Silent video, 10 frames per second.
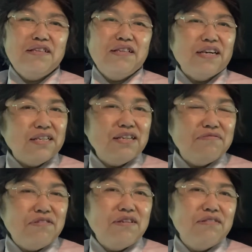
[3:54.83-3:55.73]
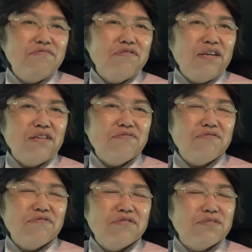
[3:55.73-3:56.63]
なんかねあ
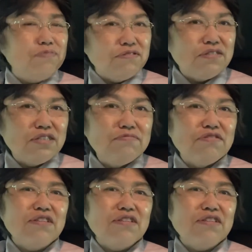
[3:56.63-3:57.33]
のスポーツジムと